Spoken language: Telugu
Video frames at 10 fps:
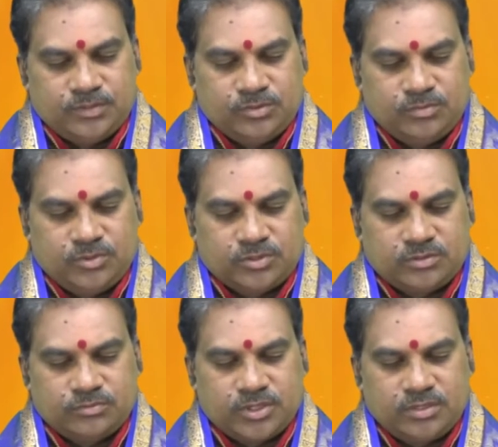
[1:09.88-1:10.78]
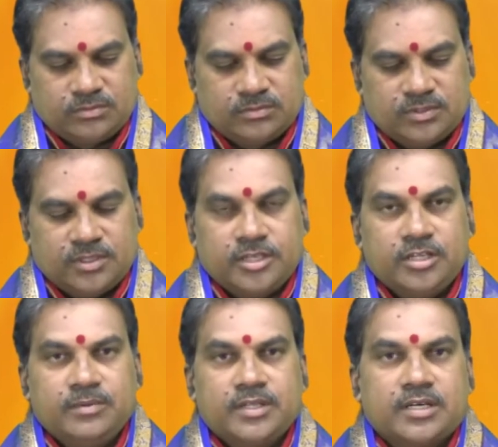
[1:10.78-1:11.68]
దుర్ముహూర్తం ఉదయం
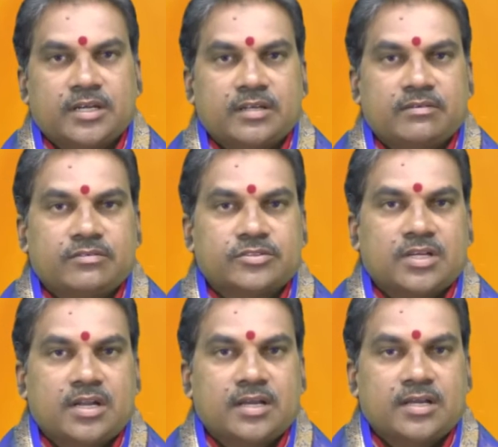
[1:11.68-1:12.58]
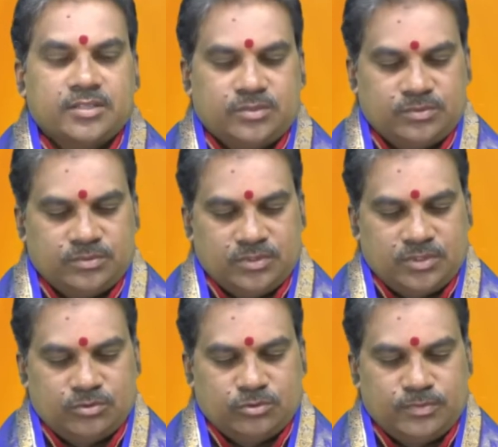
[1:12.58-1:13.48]
ఎనిమిది గంటల ఇరవై నిమిషాల లగాయితూ
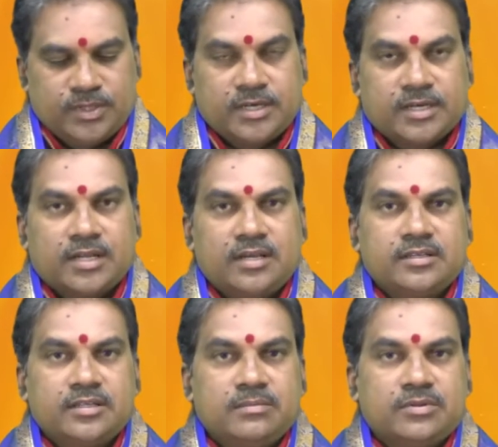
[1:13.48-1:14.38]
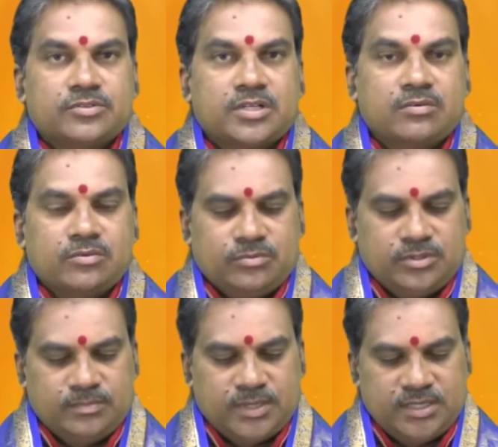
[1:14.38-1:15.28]
తొమ్మిది గంటల ఎనిమిది నిమిషాల వరకు
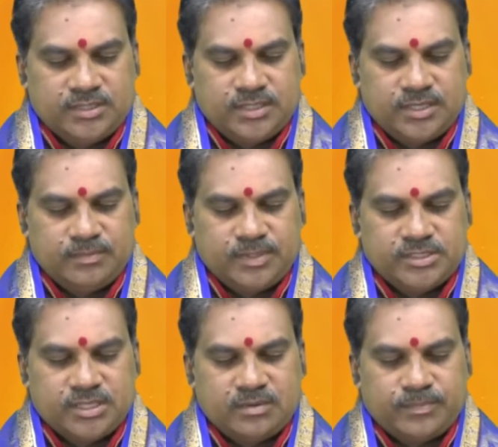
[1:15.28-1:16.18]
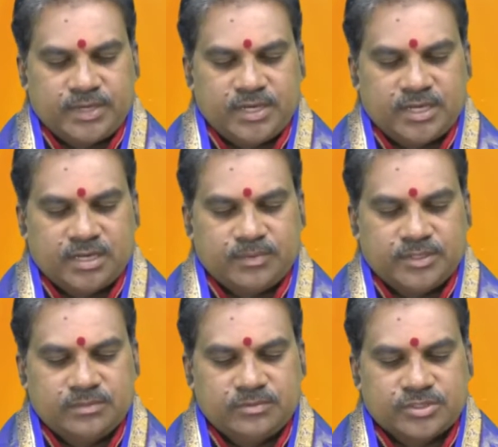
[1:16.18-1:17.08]
ఉంది మళ్ళీ తిరిగి మధ్యాహ్నం పన్నెండు గంటల
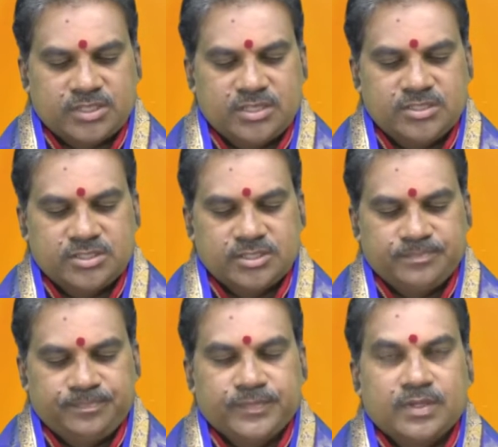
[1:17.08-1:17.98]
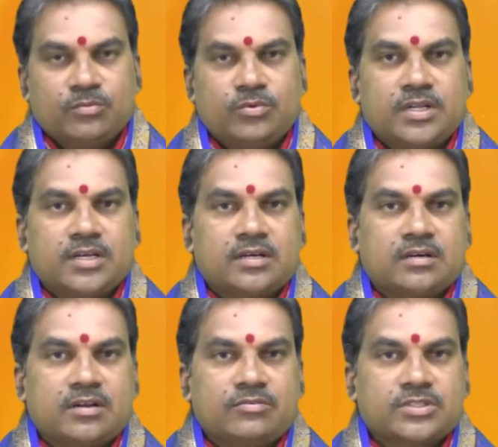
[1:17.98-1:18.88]
పద్దెనిమిది నిమిషాల నుంచి ఒంటి గంట
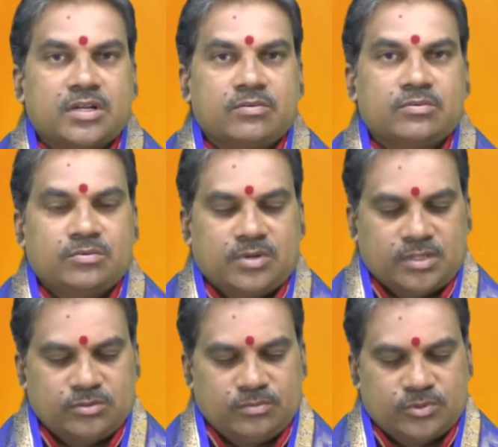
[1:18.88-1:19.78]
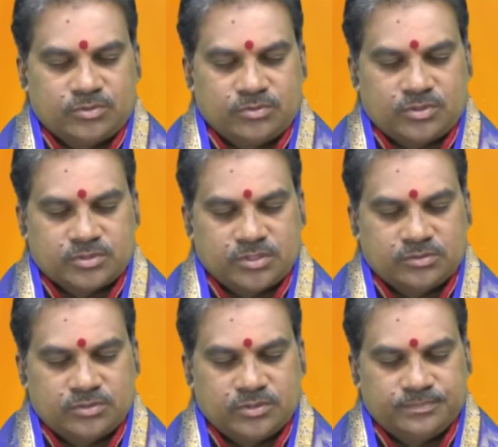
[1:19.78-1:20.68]
ఆరు నిమిషాల వరకు కూడా దుర్ముహూర్తం
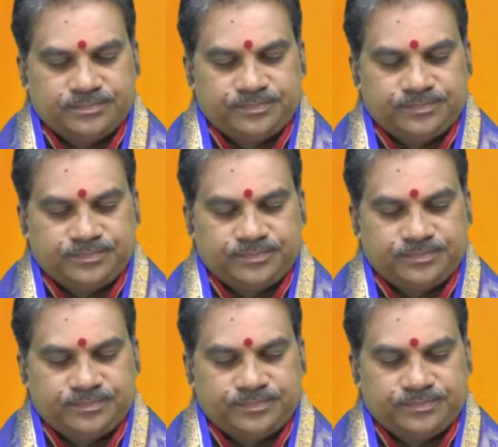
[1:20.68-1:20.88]
కొనసాగుతుంది